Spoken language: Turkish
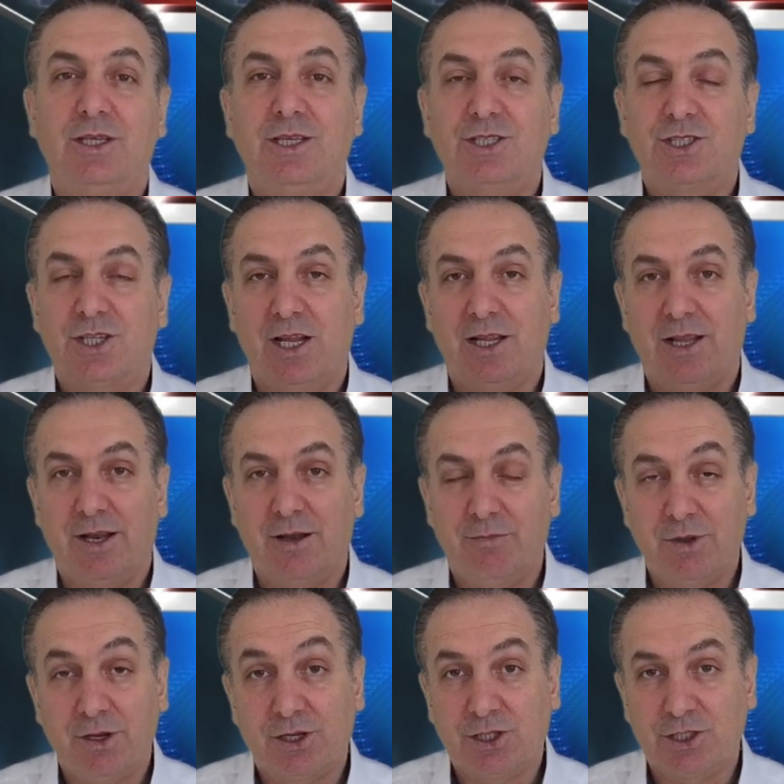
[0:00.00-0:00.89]
İş
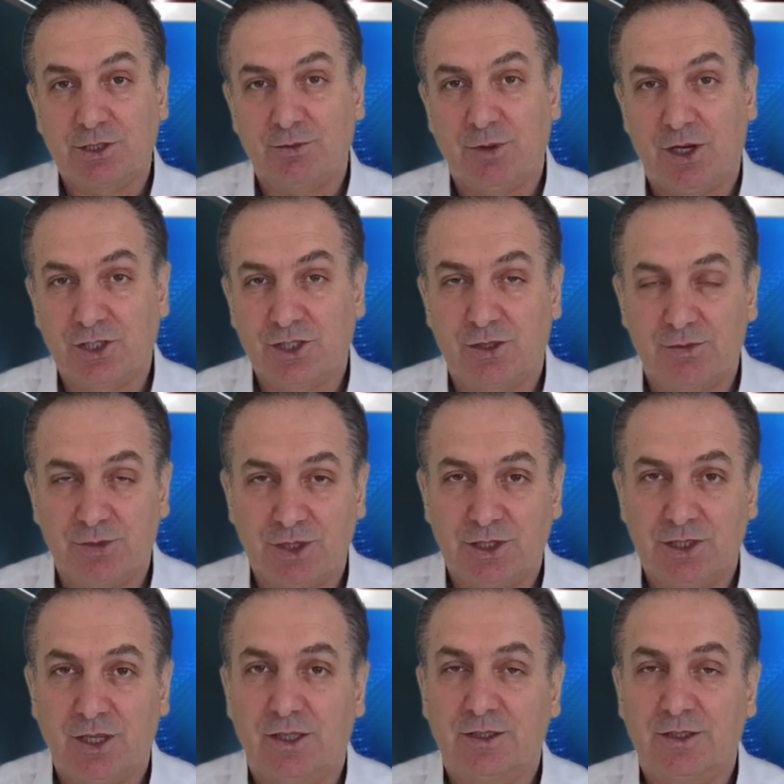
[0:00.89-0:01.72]
yerlerinin bir kısmı açılmıştı.